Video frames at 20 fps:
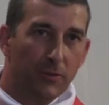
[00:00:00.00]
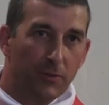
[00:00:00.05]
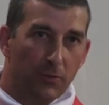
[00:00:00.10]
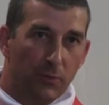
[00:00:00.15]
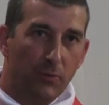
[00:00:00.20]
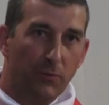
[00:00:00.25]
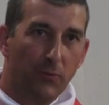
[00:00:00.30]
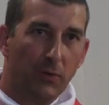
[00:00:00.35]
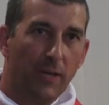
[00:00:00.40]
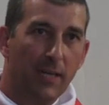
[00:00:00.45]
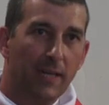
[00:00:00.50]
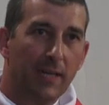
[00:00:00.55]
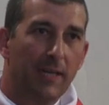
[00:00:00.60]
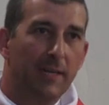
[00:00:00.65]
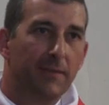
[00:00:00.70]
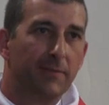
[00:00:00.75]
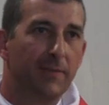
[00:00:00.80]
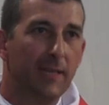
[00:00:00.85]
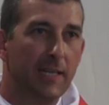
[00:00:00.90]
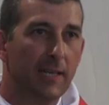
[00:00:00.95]
de voir
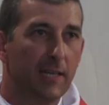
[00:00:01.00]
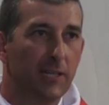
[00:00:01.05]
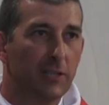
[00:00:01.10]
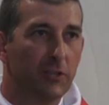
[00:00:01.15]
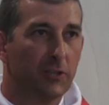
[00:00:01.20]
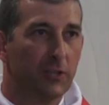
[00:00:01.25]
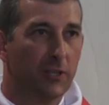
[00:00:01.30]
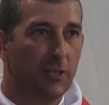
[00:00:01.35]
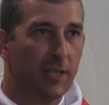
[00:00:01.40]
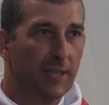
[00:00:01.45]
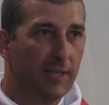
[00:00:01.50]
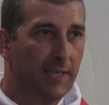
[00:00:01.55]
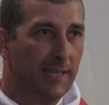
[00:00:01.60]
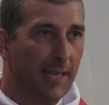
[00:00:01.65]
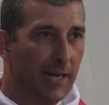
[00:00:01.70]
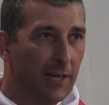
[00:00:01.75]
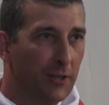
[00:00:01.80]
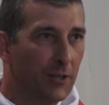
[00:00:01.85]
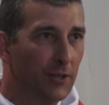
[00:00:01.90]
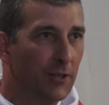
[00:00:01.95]
un village
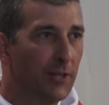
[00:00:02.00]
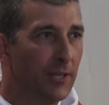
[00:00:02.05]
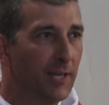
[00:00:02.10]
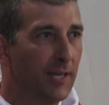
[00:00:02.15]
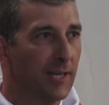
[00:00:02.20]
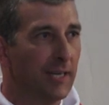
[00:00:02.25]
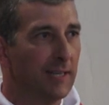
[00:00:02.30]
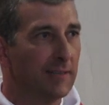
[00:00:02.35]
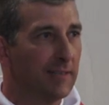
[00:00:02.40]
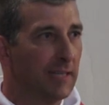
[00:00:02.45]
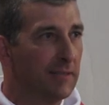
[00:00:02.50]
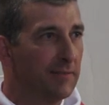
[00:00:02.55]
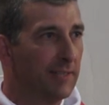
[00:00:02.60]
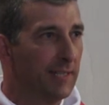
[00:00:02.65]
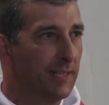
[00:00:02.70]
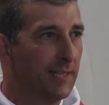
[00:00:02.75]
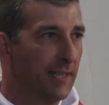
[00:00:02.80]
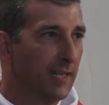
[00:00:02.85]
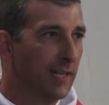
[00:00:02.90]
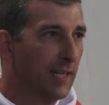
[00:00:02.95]
qui accueille à
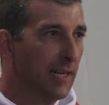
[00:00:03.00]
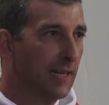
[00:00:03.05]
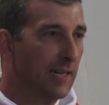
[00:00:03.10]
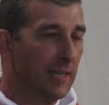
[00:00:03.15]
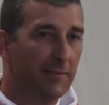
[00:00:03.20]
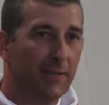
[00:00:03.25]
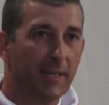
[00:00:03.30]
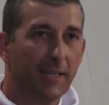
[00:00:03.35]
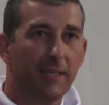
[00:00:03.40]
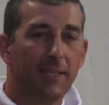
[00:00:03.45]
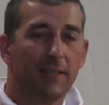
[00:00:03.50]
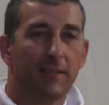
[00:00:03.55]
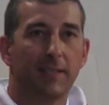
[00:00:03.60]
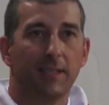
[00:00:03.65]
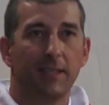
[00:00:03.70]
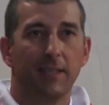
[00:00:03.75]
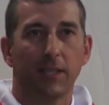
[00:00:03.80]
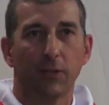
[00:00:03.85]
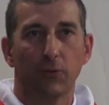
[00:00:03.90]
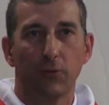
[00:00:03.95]
travers la
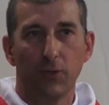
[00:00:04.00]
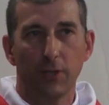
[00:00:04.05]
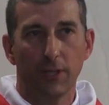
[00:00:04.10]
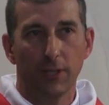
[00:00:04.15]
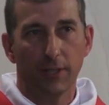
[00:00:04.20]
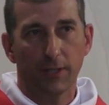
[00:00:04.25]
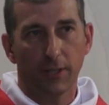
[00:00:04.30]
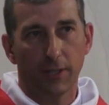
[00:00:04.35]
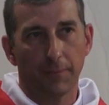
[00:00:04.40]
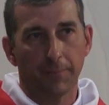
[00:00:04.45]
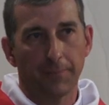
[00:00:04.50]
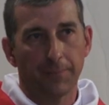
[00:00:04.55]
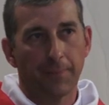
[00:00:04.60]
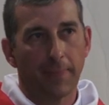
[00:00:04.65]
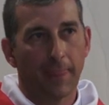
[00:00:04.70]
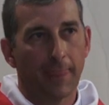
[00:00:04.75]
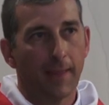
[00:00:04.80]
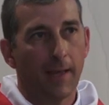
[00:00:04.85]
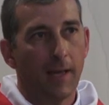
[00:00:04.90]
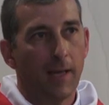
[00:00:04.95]
variété des couleurs.
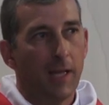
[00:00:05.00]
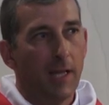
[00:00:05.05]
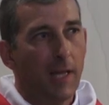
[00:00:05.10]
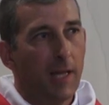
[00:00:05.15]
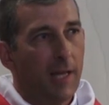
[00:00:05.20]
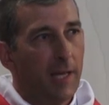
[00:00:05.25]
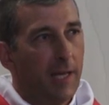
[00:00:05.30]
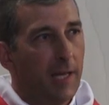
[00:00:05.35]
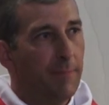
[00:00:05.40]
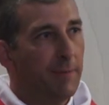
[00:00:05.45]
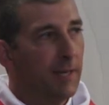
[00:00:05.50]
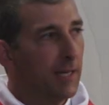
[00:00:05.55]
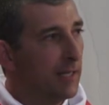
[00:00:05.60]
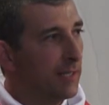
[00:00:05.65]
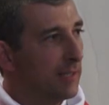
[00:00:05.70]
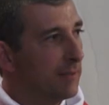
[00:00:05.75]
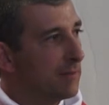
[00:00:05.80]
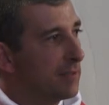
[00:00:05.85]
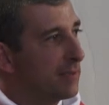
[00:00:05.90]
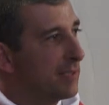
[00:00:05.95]
Eh
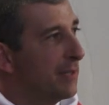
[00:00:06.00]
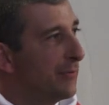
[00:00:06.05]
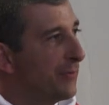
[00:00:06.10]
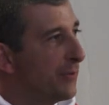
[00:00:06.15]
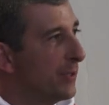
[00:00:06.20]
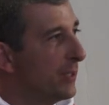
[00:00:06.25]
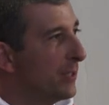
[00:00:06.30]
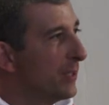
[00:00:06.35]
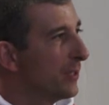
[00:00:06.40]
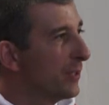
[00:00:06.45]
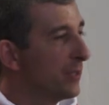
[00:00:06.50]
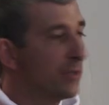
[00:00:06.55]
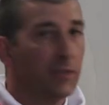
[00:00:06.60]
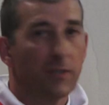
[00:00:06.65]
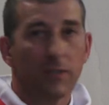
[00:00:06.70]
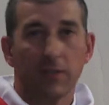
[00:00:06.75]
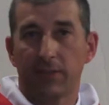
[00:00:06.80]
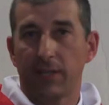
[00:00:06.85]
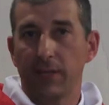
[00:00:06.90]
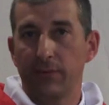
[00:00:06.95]
bien, ces fleurs,
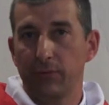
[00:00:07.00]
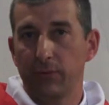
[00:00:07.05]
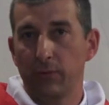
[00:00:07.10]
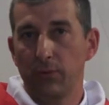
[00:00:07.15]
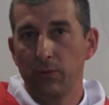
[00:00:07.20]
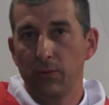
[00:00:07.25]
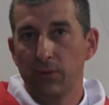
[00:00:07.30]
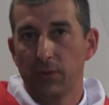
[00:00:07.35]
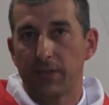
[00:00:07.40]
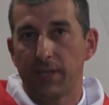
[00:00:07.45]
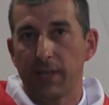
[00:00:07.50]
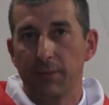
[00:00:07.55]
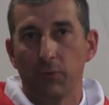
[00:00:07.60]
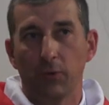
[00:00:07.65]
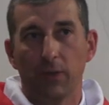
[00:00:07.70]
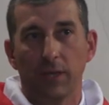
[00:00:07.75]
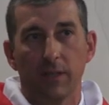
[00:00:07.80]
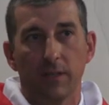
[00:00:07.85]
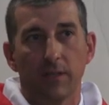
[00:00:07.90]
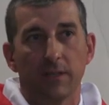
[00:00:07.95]
c'est vous, c'est
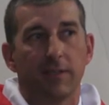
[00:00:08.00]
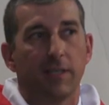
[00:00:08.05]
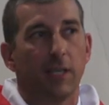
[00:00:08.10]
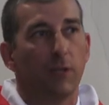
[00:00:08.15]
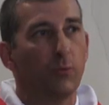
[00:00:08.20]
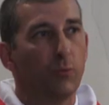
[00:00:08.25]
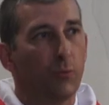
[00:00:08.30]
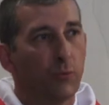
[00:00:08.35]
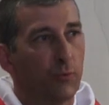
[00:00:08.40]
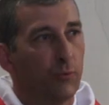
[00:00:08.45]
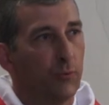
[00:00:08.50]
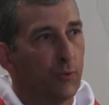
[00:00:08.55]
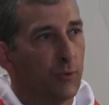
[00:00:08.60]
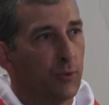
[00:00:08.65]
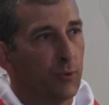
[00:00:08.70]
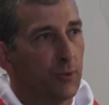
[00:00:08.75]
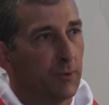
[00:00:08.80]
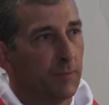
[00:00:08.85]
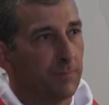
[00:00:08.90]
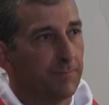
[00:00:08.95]
moi, c'est nous
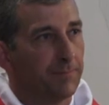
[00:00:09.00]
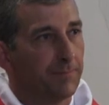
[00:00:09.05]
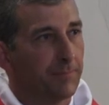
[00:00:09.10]
tous.